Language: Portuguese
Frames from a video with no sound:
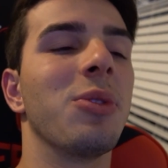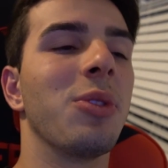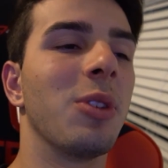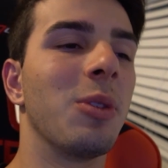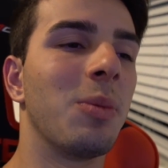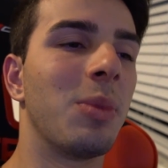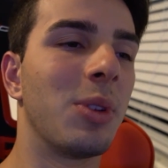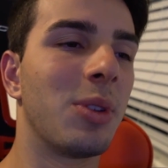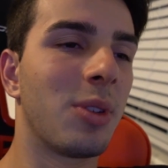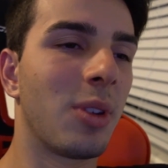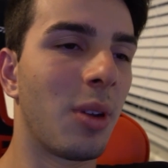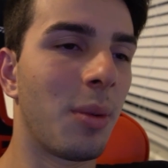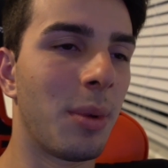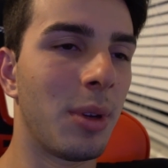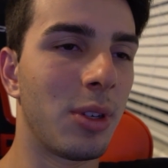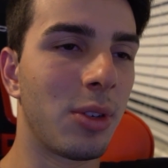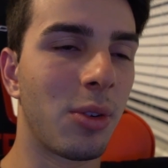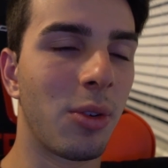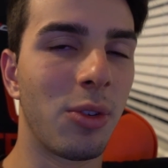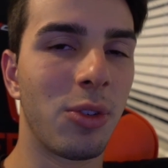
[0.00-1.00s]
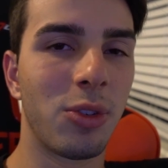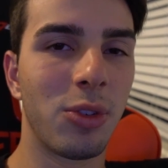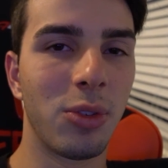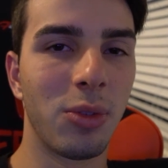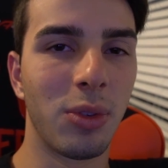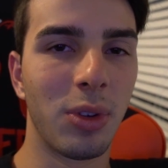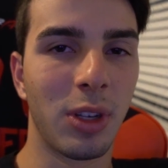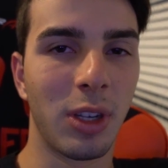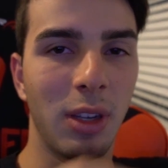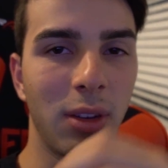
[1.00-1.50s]
Usando pessoal, mas
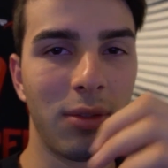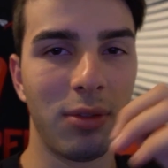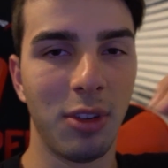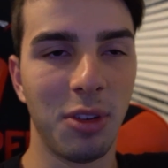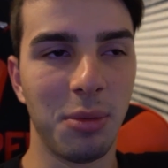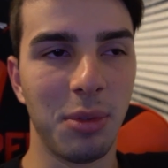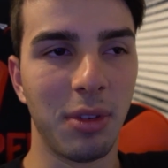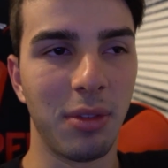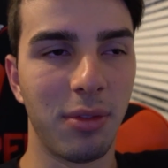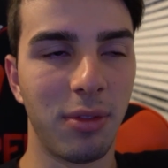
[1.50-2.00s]
continua aqui firme e